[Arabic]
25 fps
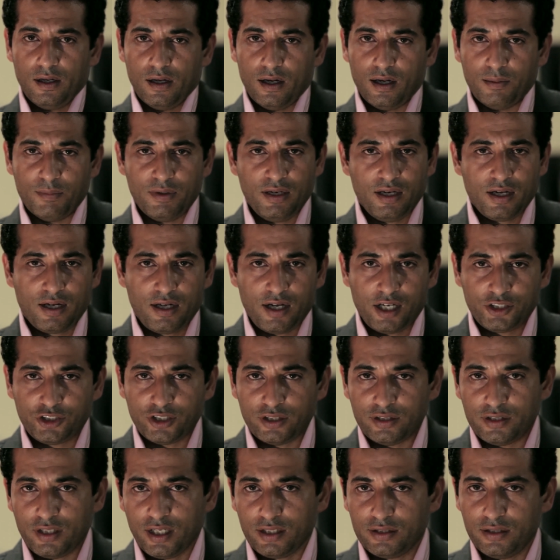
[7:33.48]
اعمل لك ايه
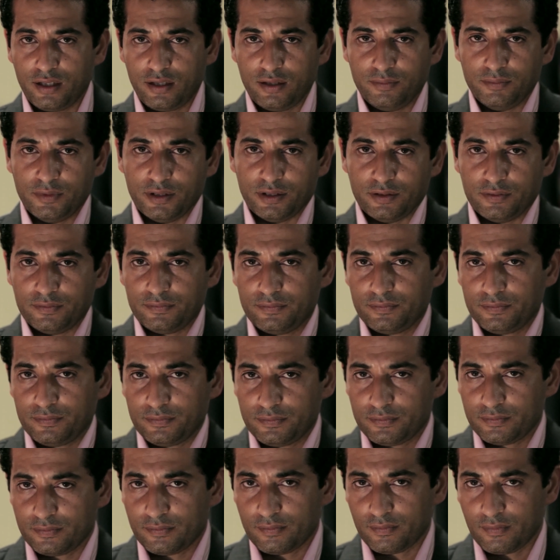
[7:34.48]
عشان تحترمني
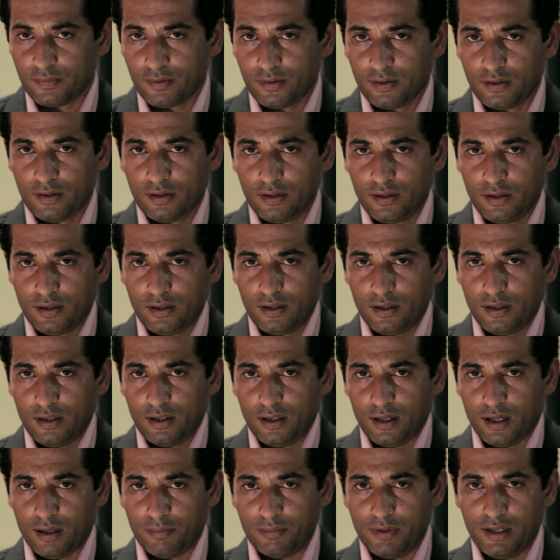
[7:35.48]

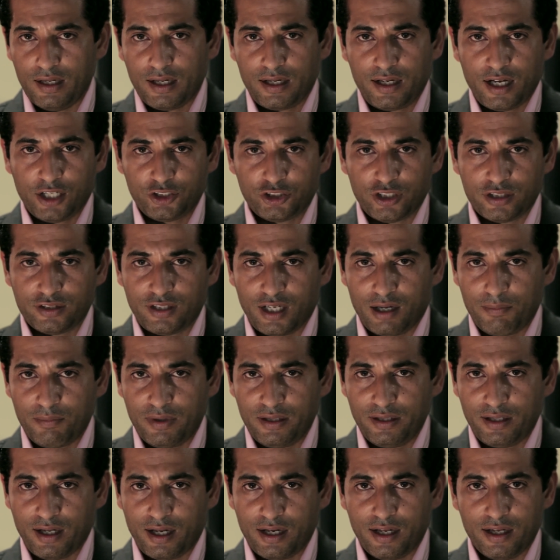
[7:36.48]
اعمل لك ايه عشان
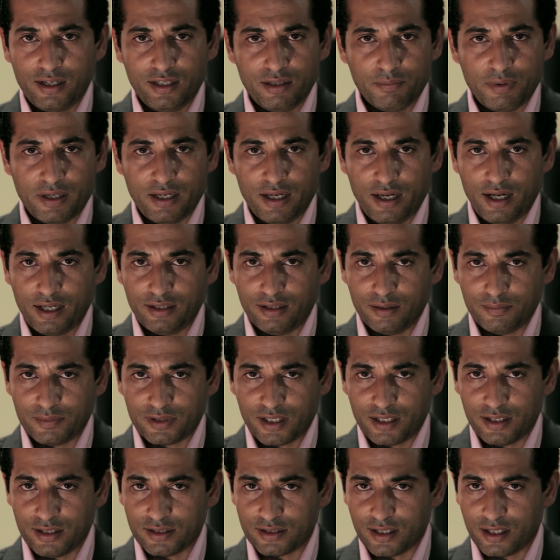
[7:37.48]
تعاملني على اني بني ادم
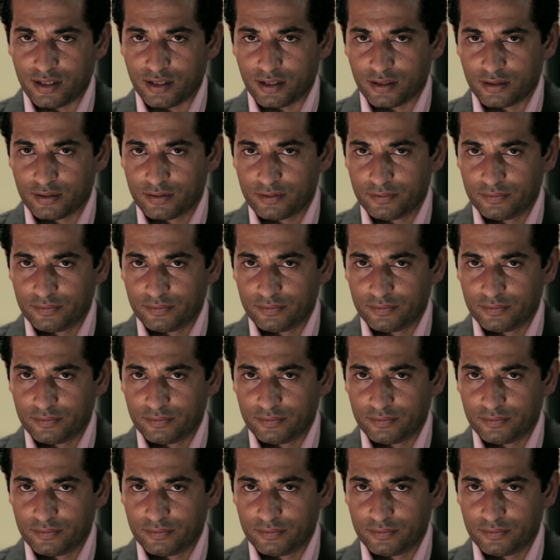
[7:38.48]
زي زيك